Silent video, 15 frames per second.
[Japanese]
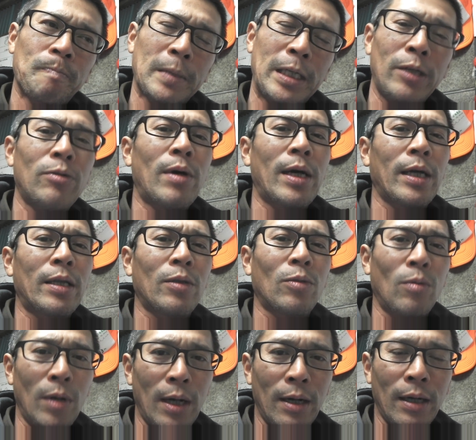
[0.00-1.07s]
昨日上げた
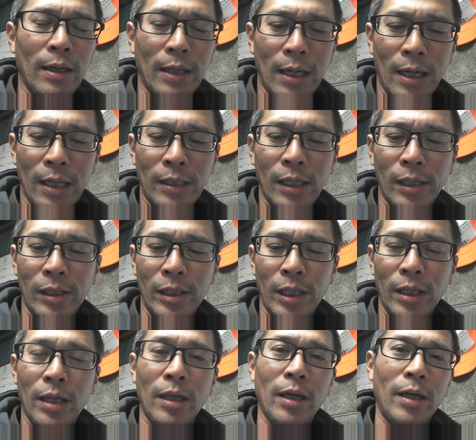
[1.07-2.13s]
動画からさせてい
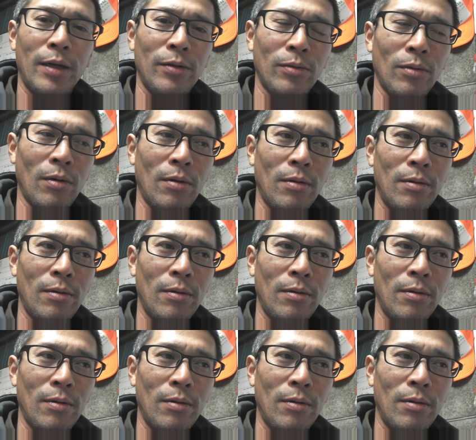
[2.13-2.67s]
ただけると。うん。